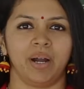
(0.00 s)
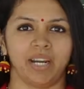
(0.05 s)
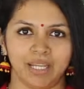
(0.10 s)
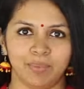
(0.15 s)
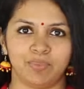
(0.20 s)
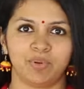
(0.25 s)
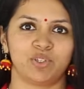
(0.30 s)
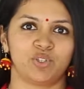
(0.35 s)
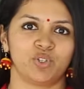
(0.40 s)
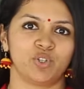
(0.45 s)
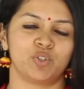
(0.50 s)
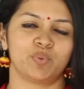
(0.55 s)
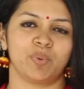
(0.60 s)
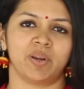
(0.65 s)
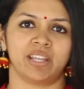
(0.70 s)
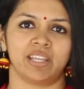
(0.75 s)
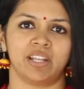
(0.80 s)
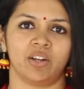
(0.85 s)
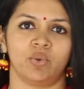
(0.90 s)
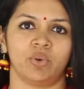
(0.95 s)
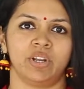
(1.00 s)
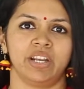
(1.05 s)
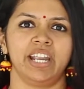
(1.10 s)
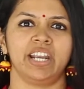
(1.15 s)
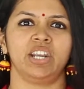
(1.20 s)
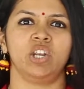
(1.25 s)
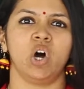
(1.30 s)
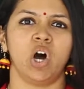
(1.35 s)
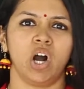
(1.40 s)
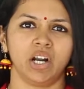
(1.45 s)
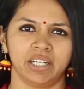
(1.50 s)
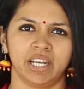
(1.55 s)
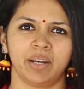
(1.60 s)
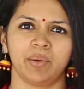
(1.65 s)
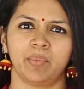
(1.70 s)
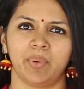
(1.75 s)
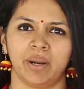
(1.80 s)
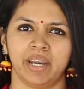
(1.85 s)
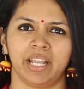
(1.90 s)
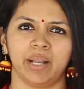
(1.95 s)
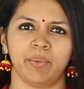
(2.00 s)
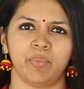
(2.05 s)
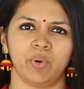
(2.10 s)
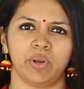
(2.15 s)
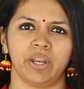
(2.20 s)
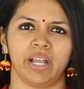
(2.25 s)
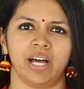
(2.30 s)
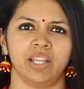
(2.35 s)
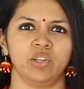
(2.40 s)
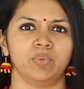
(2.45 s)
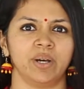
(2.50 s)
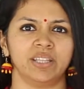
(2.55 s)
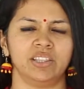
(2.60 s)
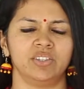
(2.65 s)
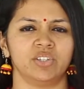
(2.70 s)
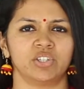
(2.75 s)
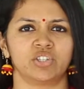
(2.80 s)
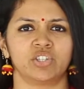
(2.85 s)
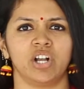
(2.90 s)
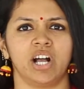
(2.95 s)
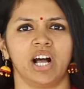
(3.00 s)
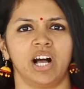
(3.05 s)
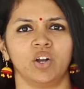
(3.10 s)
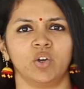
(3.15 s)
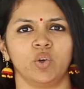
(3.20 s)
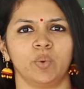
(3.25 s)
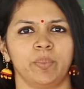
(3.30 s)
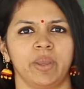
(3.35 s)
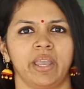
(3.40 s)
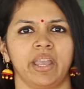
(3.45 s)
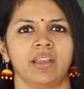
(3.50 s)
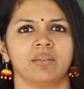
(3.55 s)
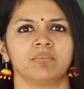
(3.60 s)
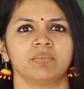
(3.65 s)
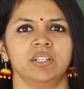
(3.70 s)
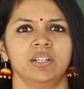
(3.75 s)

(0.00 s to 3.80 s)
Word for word: படிப்பு சூஸ் பண்ணதா கூட நீ டாக்டர் படிக்க போறியா அது பத்து வருஷம் ஆகுமே